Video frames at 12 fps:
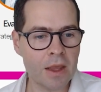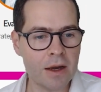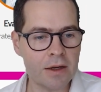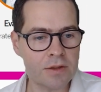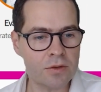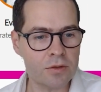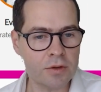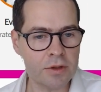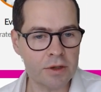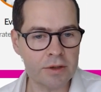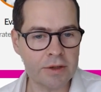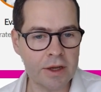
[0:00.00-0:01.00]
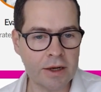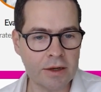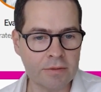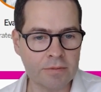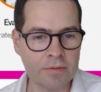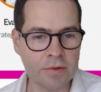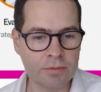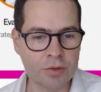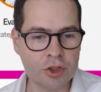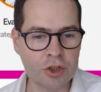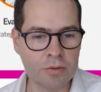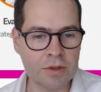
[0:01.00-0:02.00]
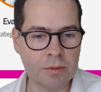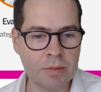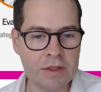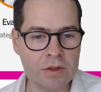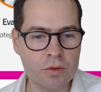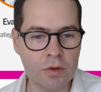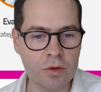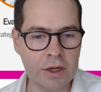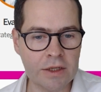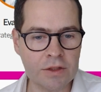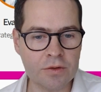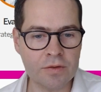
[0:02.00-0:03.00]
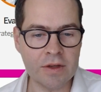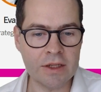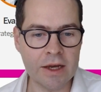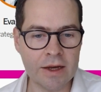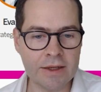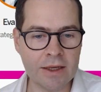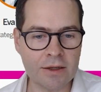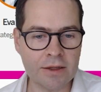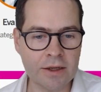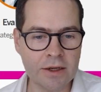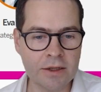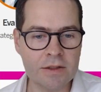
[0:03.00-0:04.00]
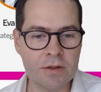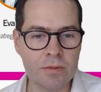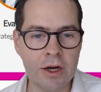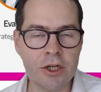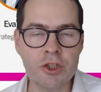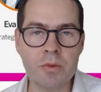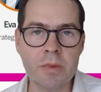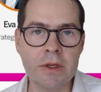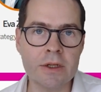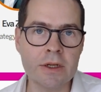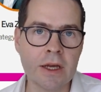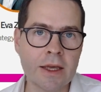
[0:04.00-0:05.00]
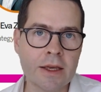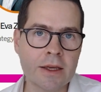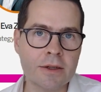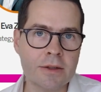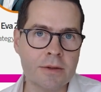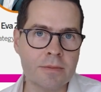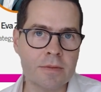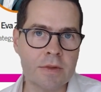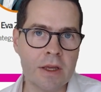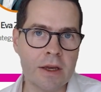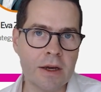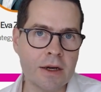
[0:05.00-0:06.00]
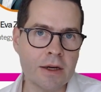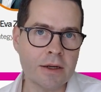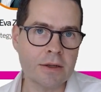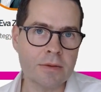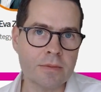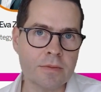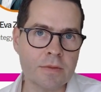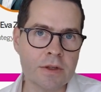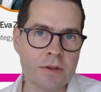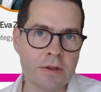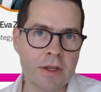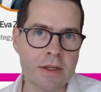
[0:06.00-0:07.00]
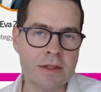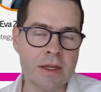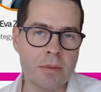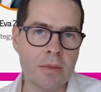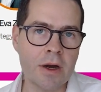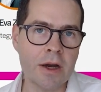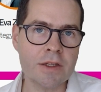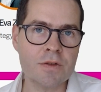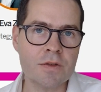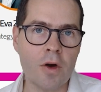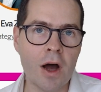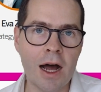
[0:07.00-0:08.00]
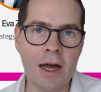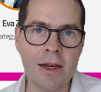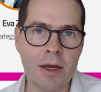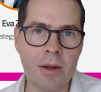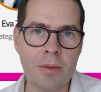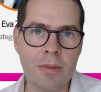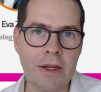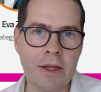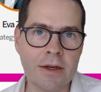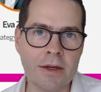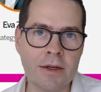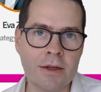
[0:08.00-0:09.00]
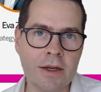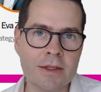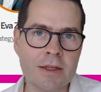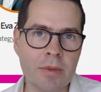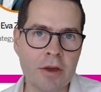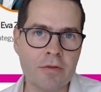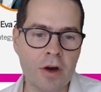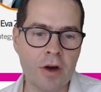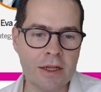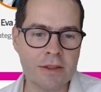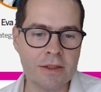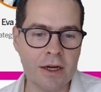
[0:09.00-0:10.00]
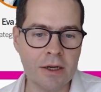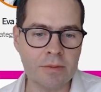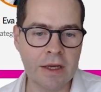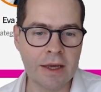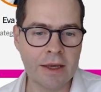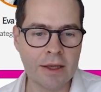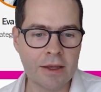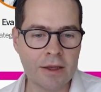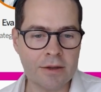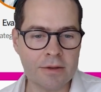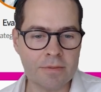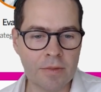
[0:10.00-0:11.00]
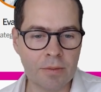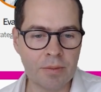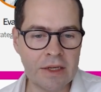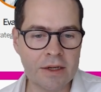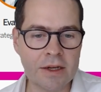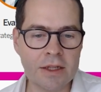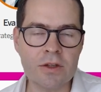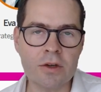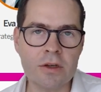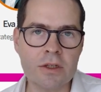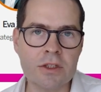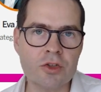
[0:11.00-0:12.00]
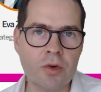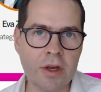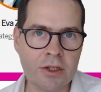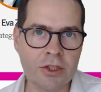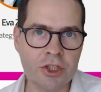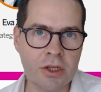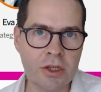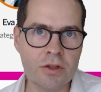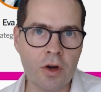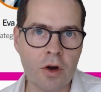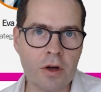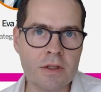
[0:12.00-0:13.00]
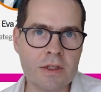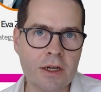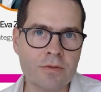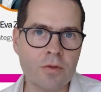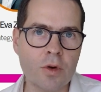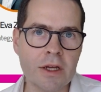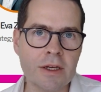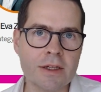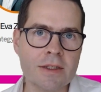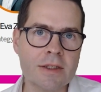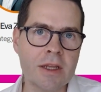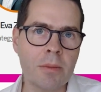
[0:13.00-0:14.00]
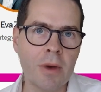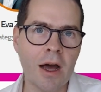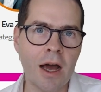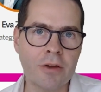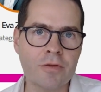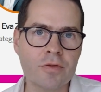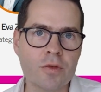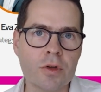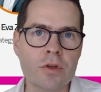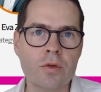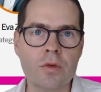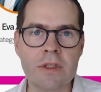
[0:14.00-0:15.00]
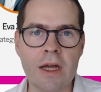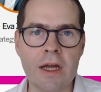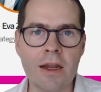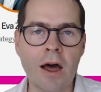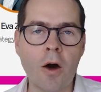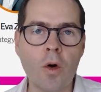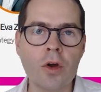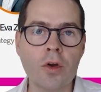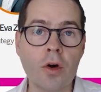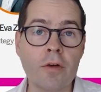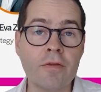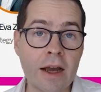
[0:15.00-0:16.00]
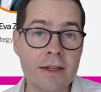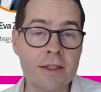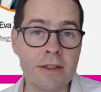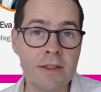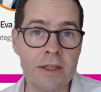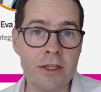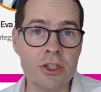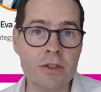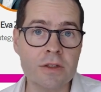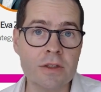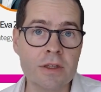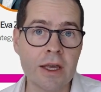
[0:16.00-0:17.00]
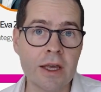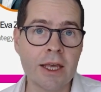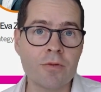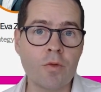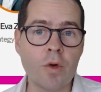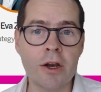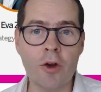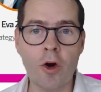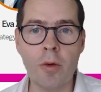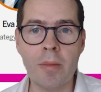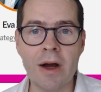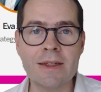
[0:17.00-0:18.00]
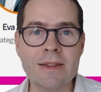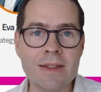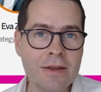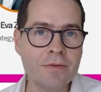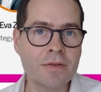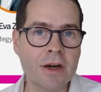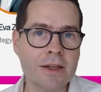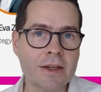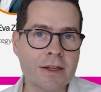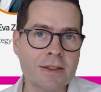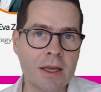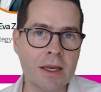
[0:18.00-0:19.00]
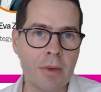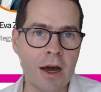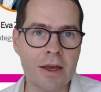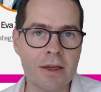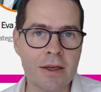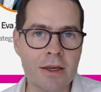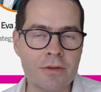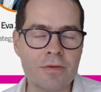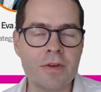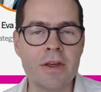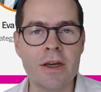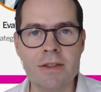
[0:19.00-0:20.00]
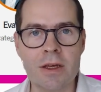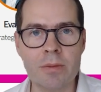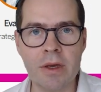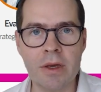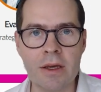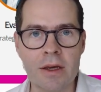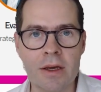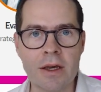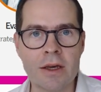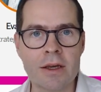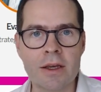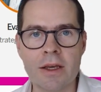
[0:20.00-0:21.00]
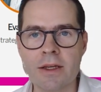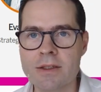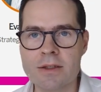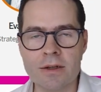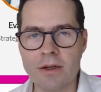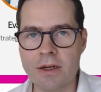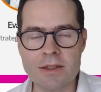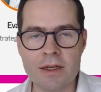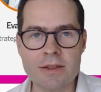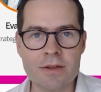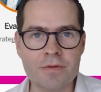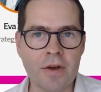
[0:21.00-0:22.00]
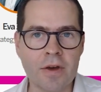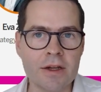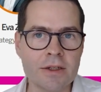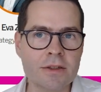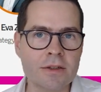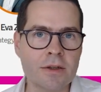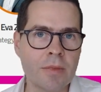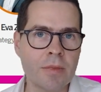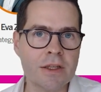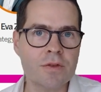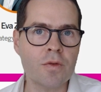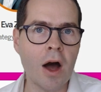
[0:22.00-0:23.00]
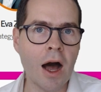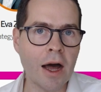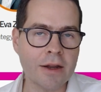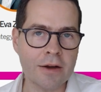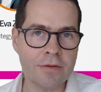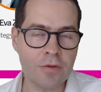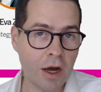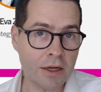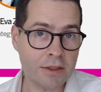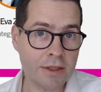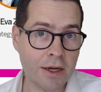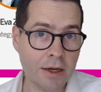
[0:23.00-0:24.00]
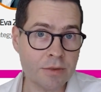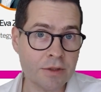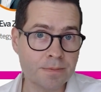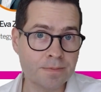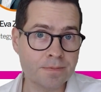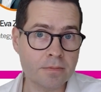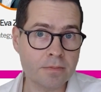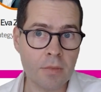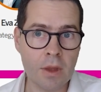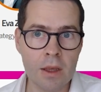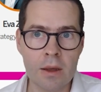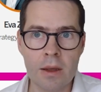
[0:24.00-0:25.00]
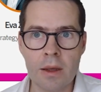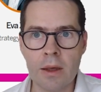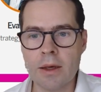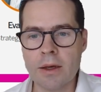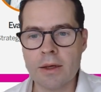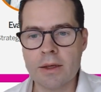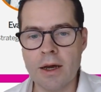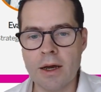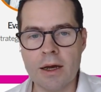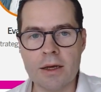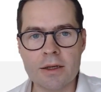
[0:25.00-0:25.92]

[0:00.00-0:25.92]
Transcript: also da ähm, bestimmte Personen, also wie der Jan Gilg zum Beispiel, ähm, der ähm, das Thema s hana bei der SAP vorantreibt, bietet dann solche Strategy Talks an, wo er in das Thema einführt und dann auch noch weitere Sessions, wo er nochmal tiefer in das Thema eingeht, wie SAP jetzt äh, das ganze Feld S4HANA vorantreibt. Ja,